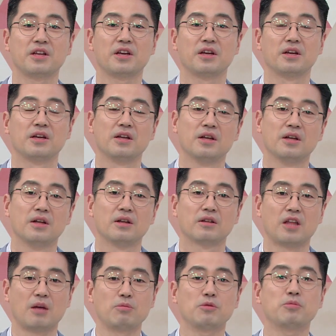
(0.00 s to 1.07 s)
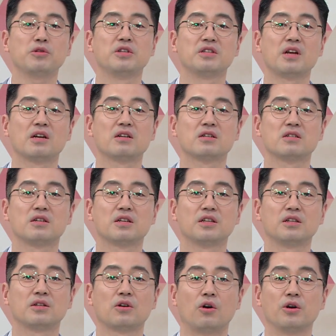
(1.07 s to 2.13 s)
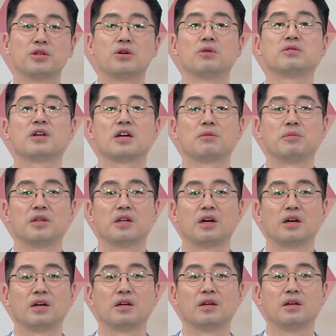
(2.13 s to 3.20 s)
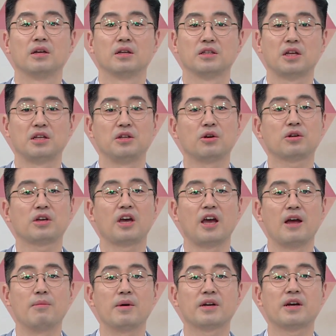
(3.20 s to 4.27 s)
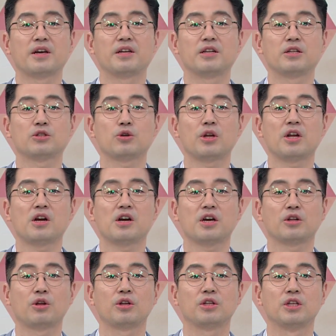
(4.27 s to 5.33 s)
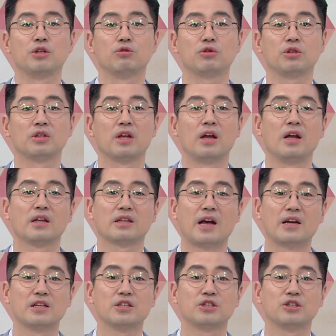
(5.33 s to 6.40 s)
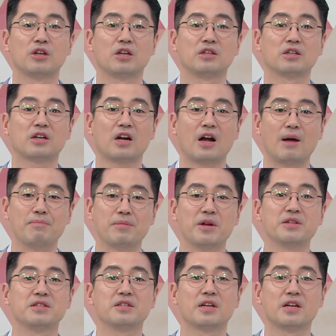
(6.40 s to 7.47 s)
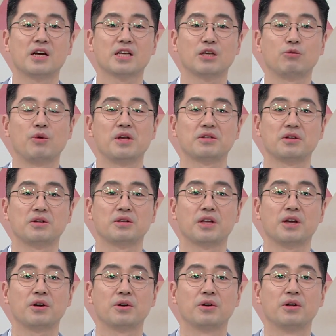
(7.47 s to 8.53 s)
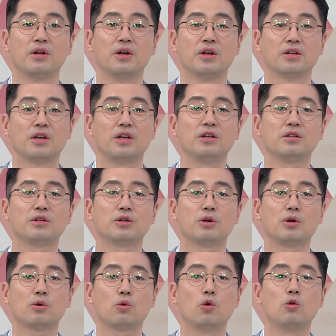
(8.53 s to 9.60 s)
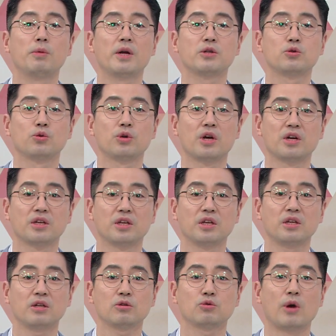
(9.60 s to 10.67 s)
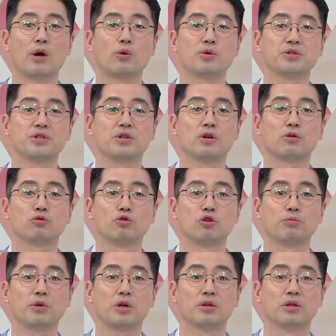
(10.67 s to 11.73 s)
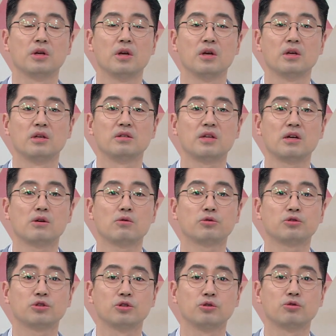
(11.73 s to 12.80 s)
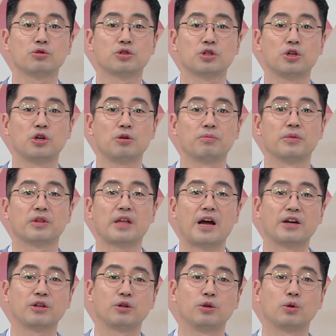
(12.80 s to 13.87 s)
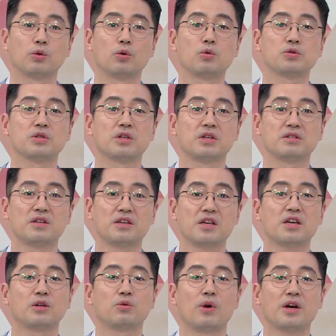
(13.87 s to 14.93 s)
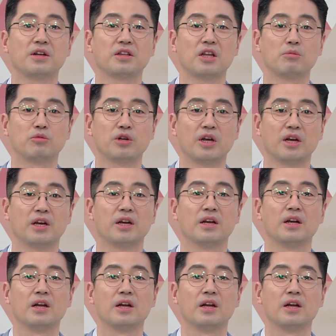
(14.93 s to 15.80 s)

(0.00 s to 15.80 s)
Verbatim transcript: 때 대부분 이상근 크기는 거의 정상입니다. 네. 예, 이렇게 MRI를 촬영하게 되는 이유는 다른 질환을 감별 진단하기 위해서인데요. 예를 들어 골반 종양이 좌골신경을 누리면 음. 이상근 증후군처럼 다리 뒤로 통증이 생기기도 하기 때문에